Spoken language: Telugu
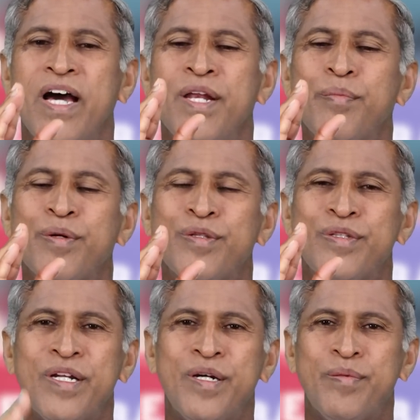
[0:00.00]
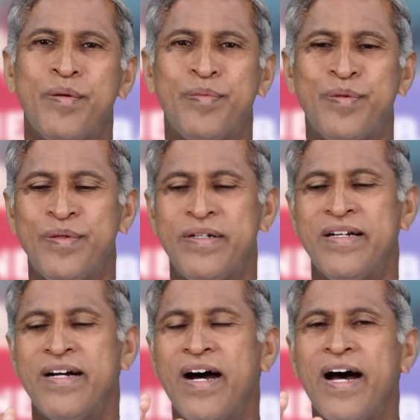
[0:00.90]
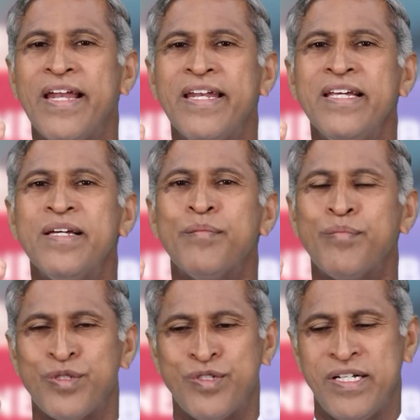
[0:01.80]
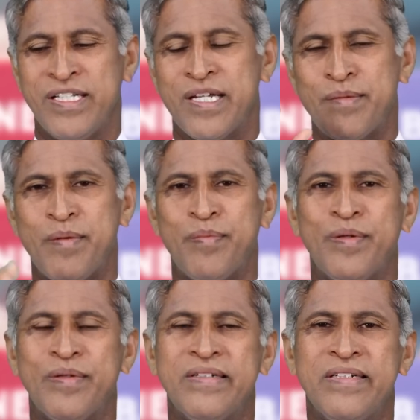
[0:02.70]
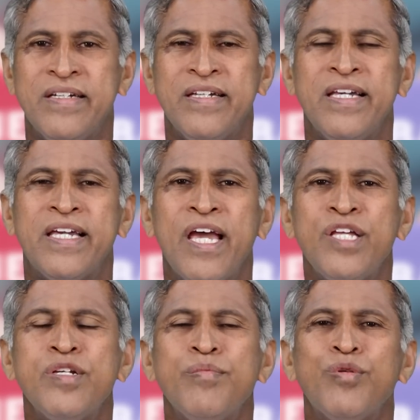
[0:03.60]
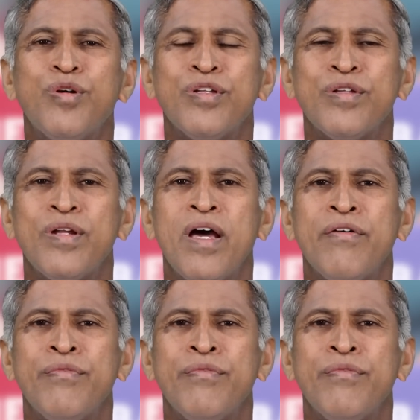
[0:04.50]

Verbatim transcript: అన్ని పొద్దుతిరుగుడు పప్పు అన్ని పుచ్చగింజల పప్పులు ఈ కేజీ మూడు వందల